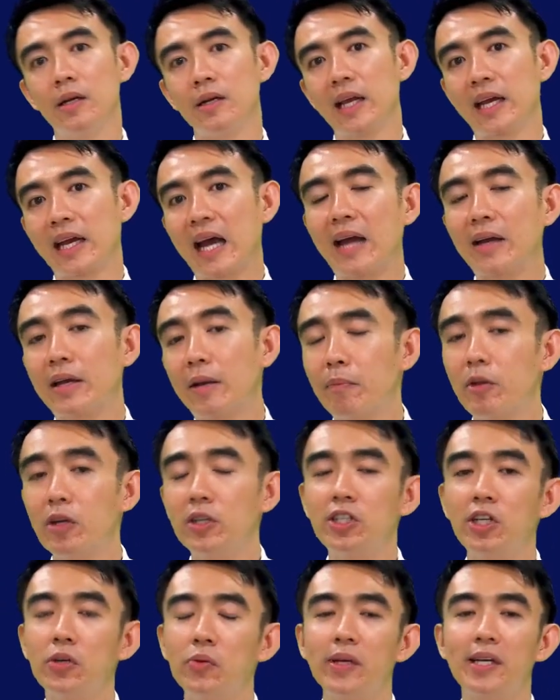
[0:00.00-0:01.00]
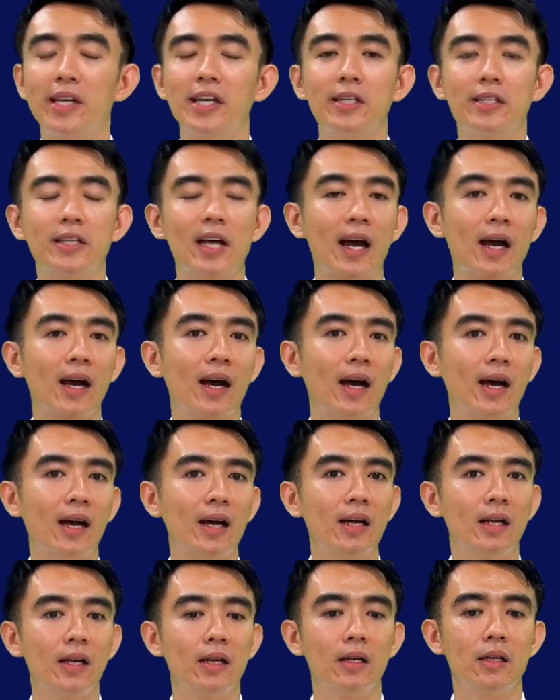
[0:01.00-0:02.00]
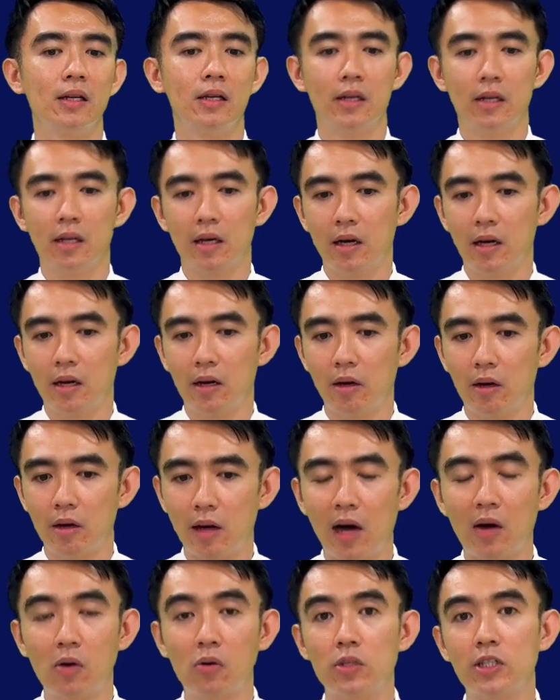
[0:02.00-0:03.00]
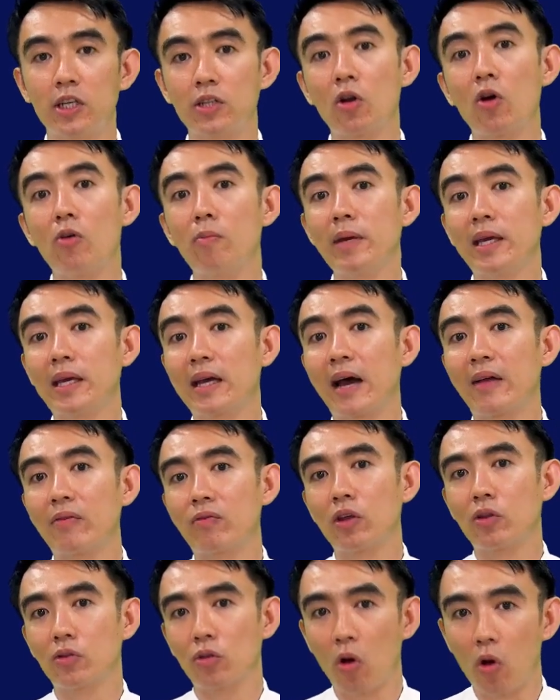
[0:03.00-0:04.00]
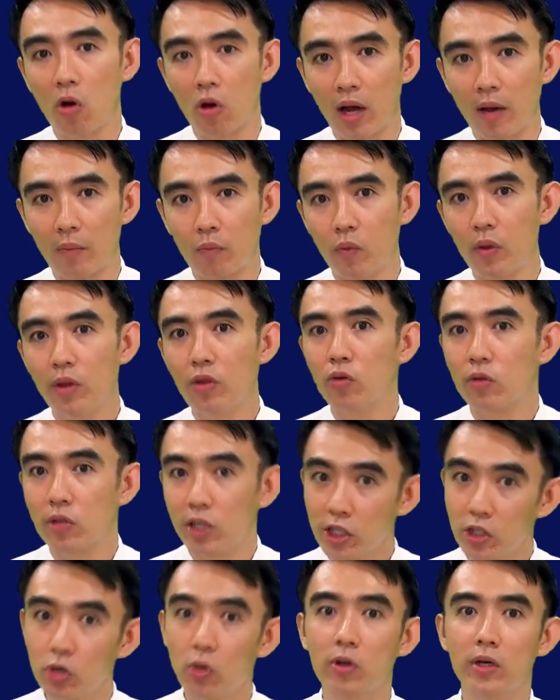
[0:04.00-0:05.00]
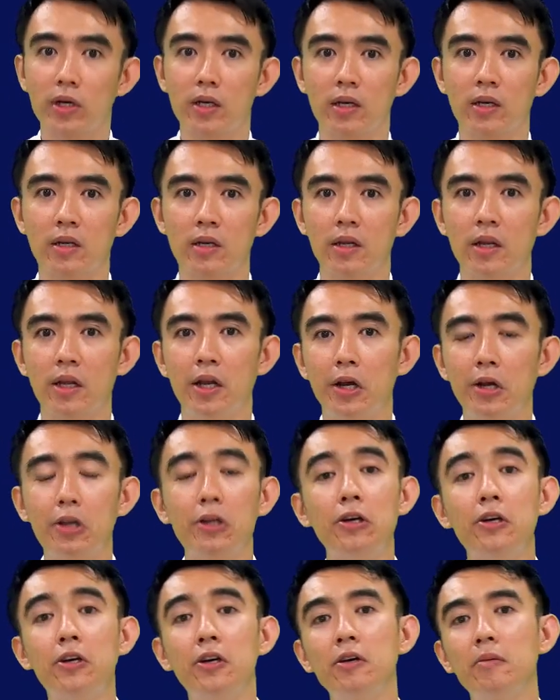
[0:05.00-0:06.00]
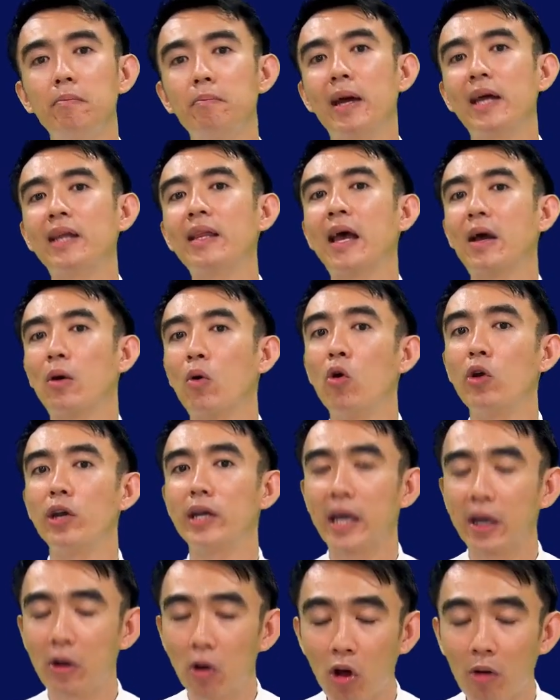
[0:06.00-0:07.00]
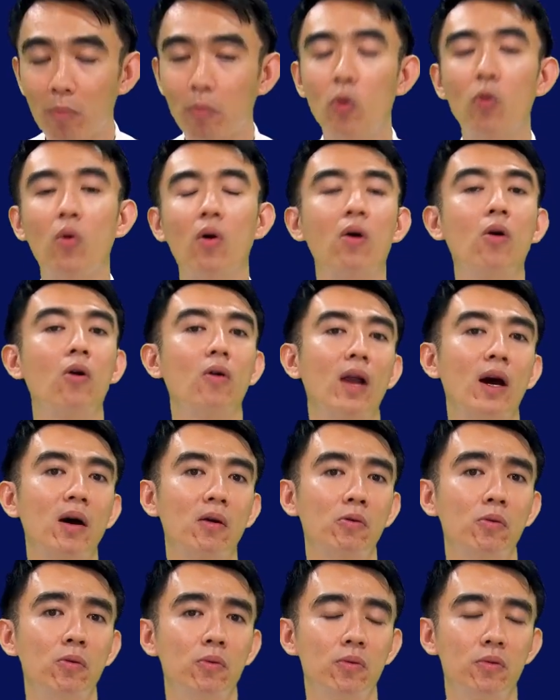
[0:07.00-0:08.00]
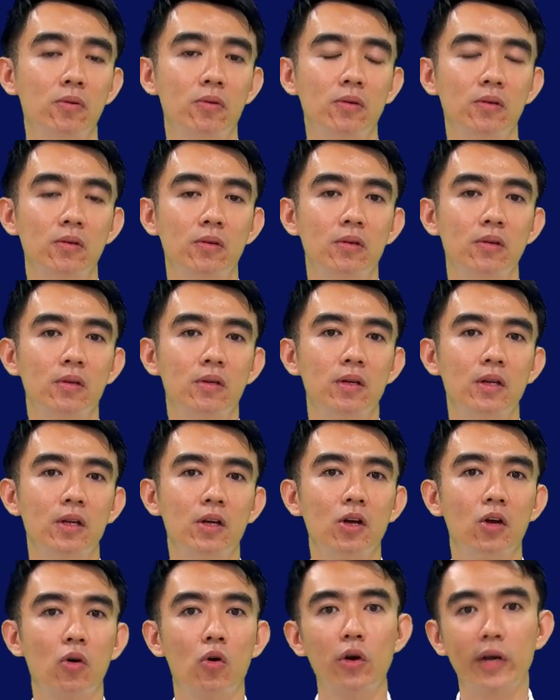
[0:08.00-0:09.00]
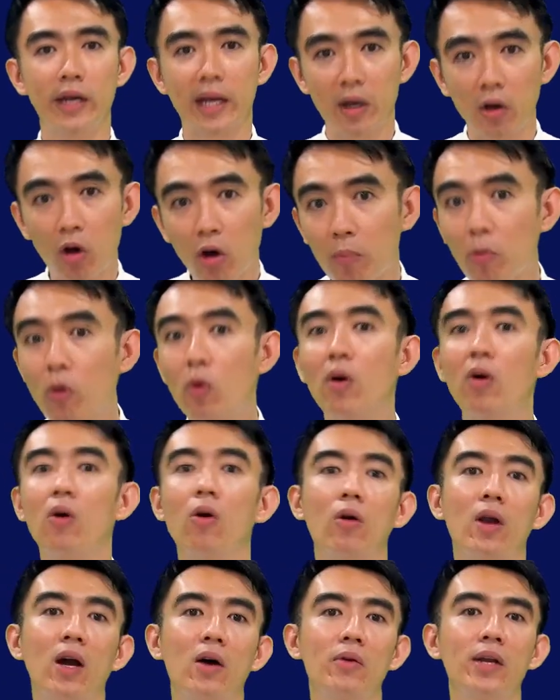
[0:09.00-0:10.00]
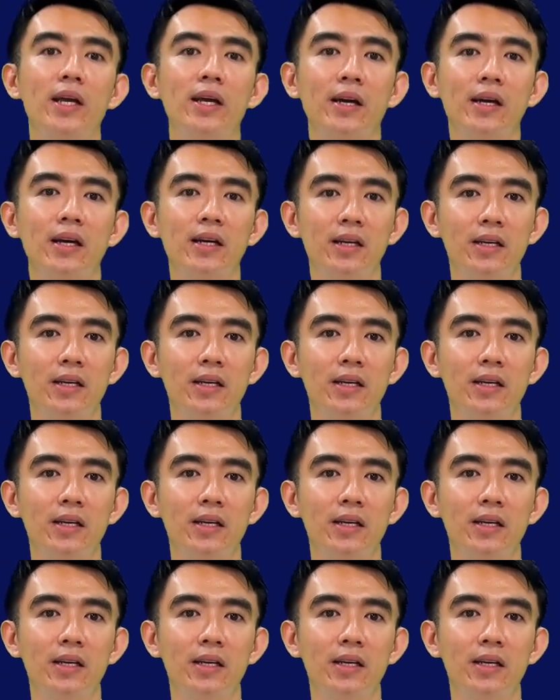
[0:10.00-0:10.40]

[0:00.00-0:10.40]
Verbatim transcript: ในการดำเนินชีวิตคริสตจักรอ่ะเราจะต้องมีการติดต่อกับวิสุทธิชนหรือแม้แต่คนในครอบครัวของเราคนในครอบครัวของเราเนี่ย